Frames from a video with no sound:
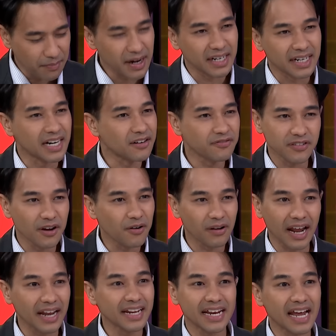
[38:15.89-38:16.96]
ละเมิดเคอร์ฟิว
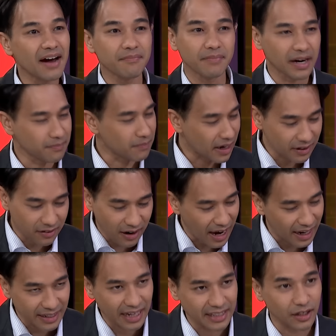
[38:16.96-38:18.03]
อะไรเนี่ยนะมันก็
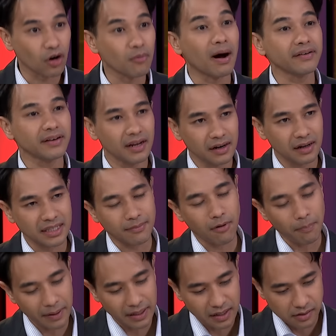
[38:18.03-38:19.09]
อัตโนมัติได้เลยแต่
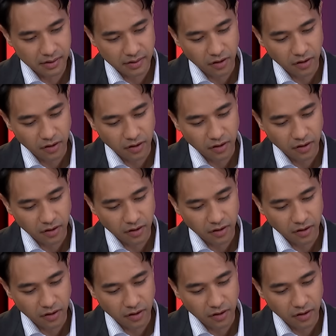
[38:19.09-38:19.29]
พอเป็น